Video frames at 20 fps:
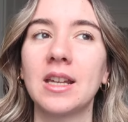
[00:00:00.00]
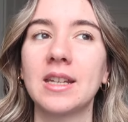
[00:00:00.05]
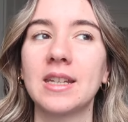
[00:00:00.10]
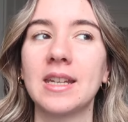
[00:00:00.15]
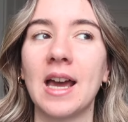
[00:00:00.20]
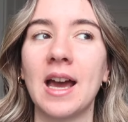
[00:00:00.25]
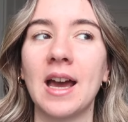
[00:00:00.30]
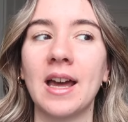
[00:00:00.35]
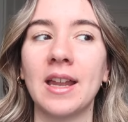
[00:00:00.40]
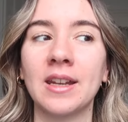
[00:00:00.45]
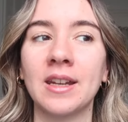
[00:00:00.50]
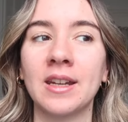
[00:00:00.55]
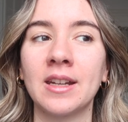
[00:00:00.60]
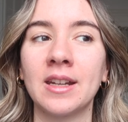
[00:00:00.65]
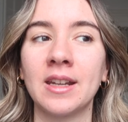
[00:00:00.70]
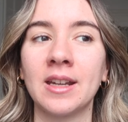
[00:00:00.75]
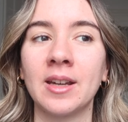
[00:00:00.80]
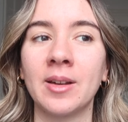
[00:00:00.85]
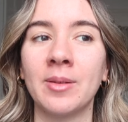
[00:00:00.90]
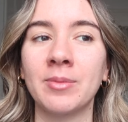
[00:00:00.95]
Dann
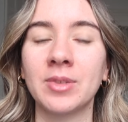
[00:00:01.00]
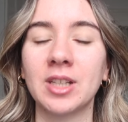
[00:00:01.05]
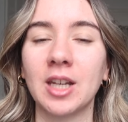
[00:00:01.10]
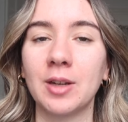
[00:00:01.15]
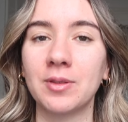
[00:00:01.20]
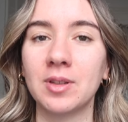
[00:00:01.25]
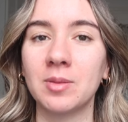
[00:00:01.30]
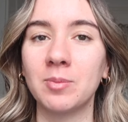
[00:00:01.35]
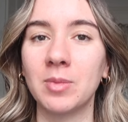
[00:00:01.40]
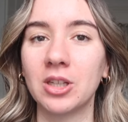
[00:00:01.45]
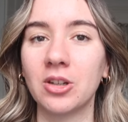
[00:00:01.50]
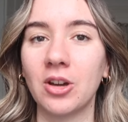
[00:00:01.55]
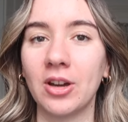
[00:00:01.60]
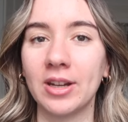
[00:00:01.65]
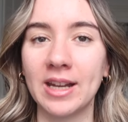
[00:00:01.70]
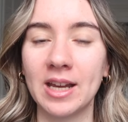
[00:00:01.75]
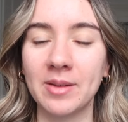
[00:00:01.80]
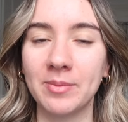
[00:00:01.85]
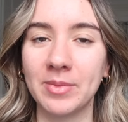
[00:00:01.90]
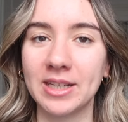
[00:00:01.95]
ähm, treffe ich mich
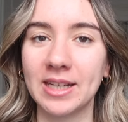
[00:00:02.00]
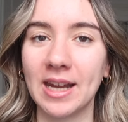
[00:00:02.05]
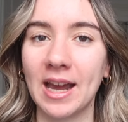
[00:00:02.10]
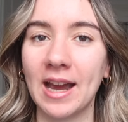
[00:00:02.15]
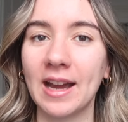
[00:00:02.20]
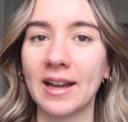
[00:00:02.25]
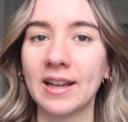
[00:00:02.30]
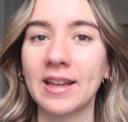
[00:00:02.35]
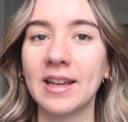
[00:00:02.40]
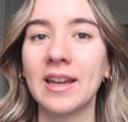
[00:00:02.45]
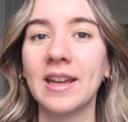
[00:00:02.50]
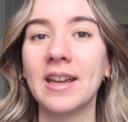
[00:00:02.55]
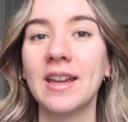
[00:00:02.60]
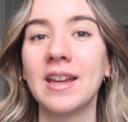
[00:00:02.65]
heute Nachmittag